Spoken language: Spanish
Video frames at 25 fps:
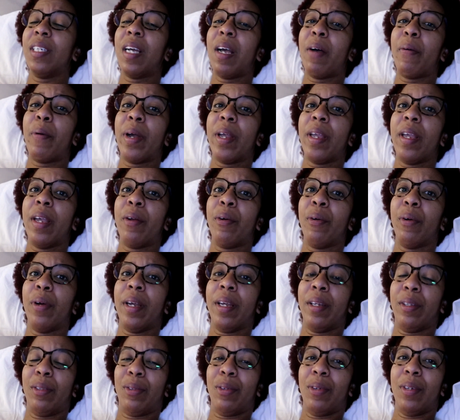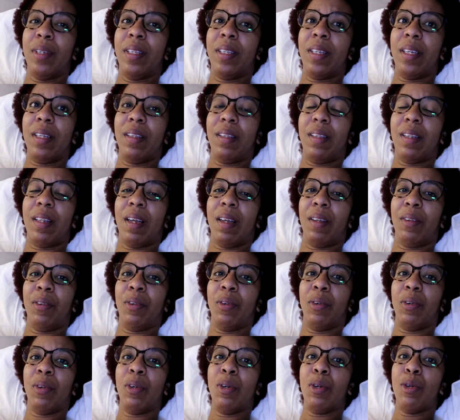Caballero, estoy
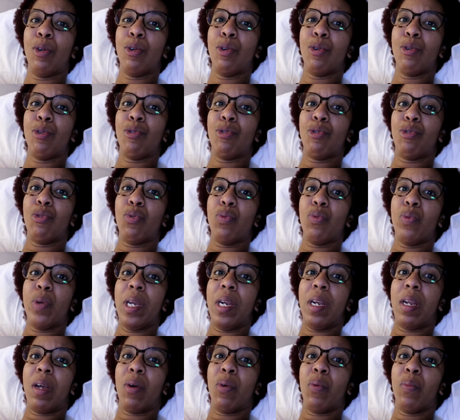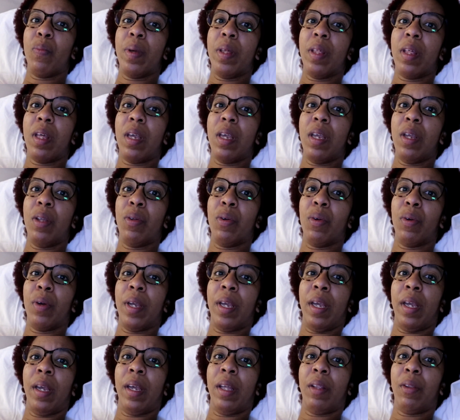intentando subirles un videito
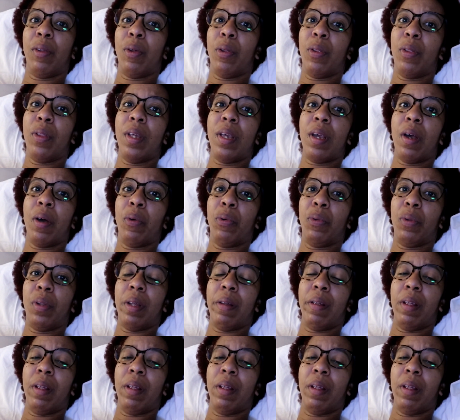en estos días.